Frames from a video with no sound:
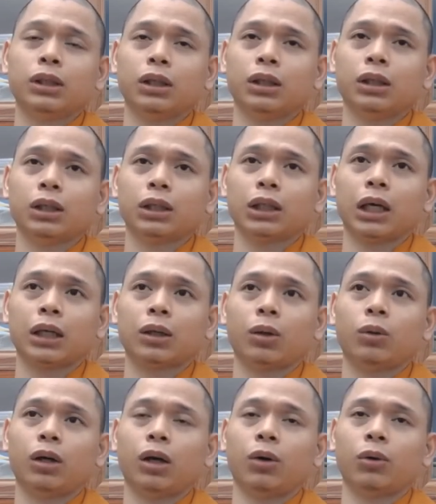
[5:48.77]
à, đặt
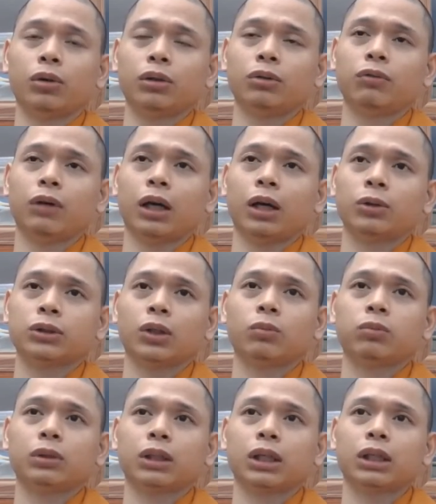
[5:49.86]
câu hỏi vào
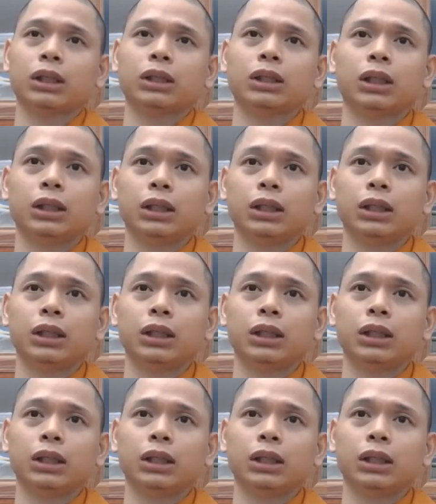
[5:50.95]
trong cái à,